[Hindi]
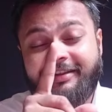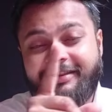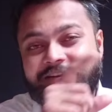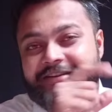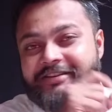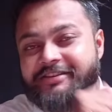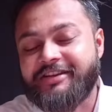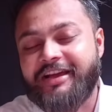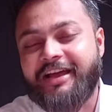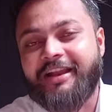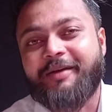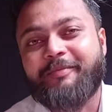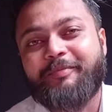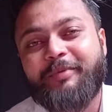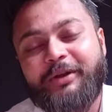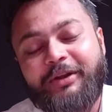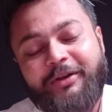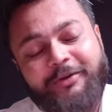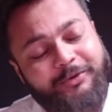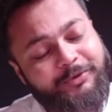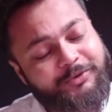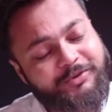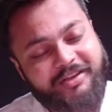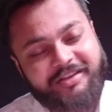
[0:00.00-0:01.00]
करते हैं चैनल पर ना
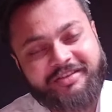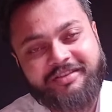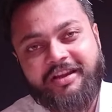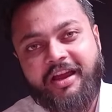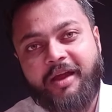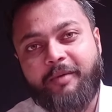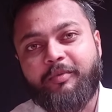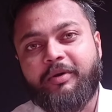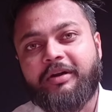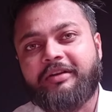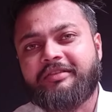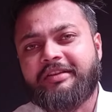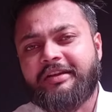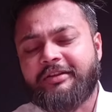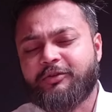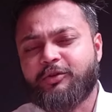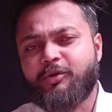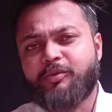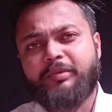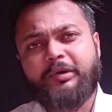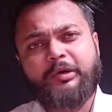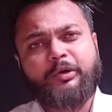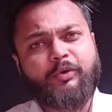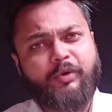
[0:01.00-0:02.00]
हो सब्सक्राइब कर सकते
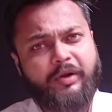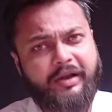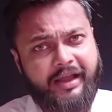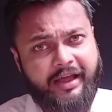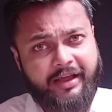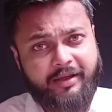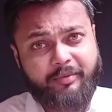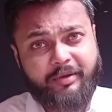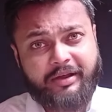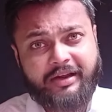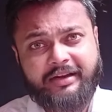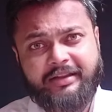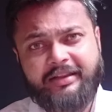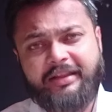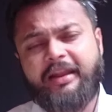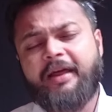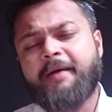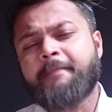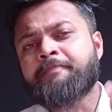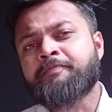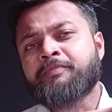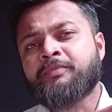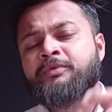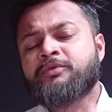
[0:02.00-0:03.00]
हो वीडियो को लाइक भी कर देना
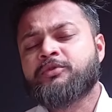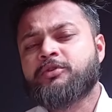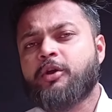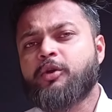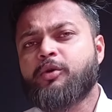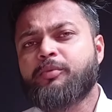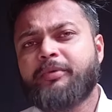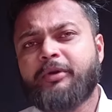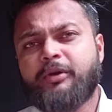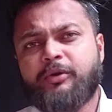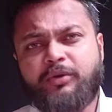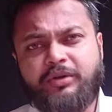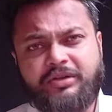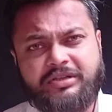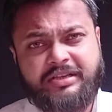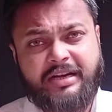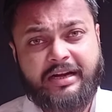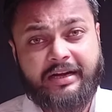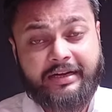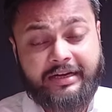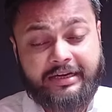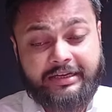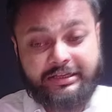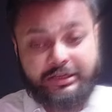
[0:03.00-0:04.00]
चलो वीडियो को स्टार्ट